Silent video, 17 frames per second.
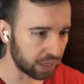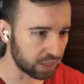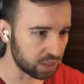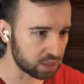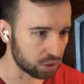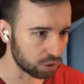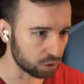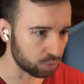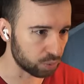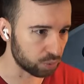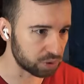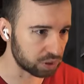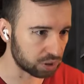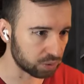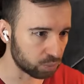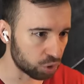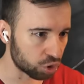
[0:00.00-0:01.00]
Погодите, ну, может
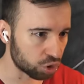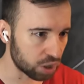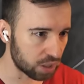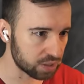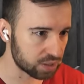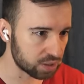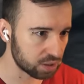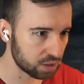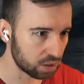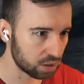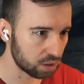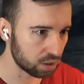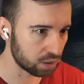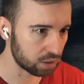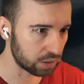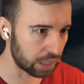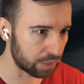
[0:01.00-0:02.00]
быть, это мой шанс
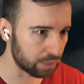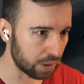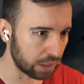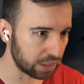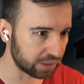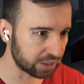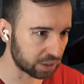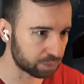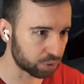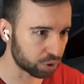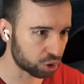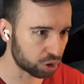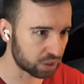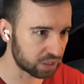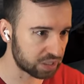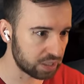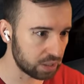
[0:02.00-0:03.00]
нормально так
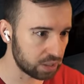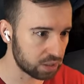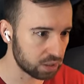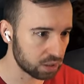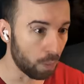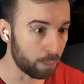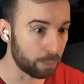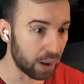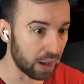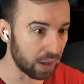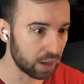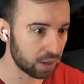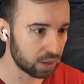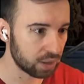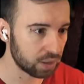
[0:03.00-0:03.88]
пошерстить? Опа.